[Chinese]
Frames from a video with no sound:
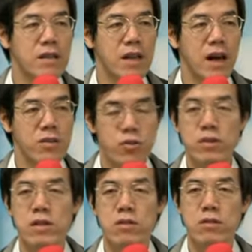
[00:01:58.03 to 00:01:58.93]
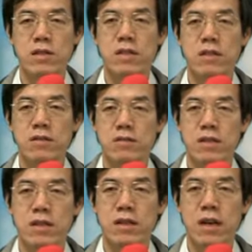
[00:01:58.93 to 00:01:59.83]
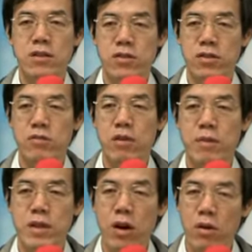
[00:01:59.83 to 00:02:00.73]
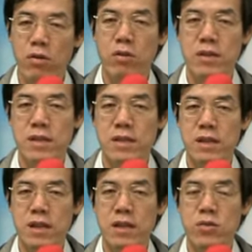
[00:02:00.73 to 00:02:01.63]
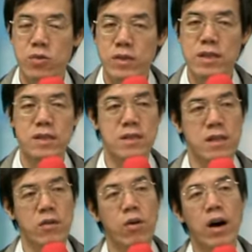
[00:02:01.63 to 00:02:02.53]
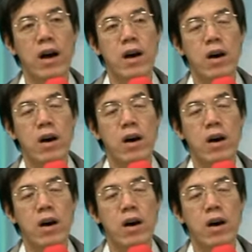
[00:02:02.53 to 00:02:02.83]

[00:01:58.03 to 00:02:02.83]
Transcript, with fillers: 那所有的东西就是使我们透过这些遵行神的话，